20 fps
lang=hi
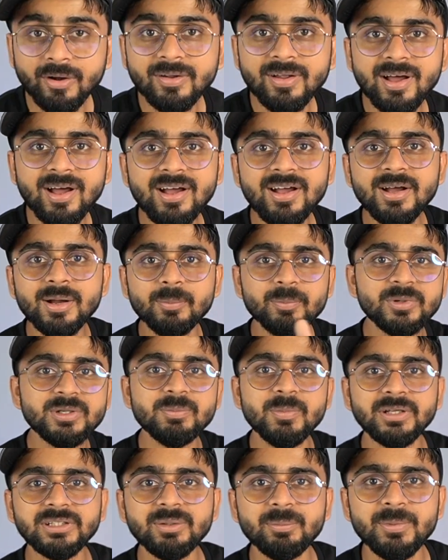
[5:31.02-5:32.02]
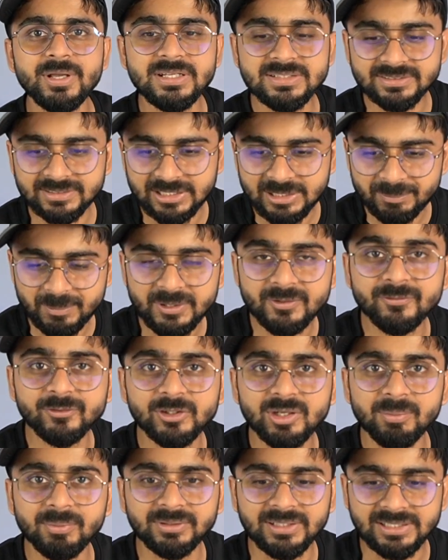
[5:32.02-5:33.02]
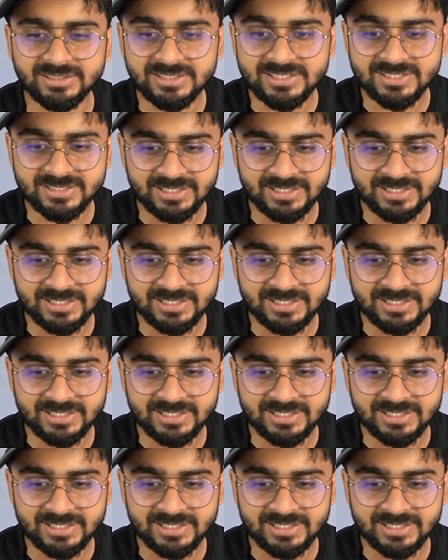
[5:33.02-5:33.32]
और हाँ अभी मैंने मेन चैनल पे एक वीडियो बनाई थी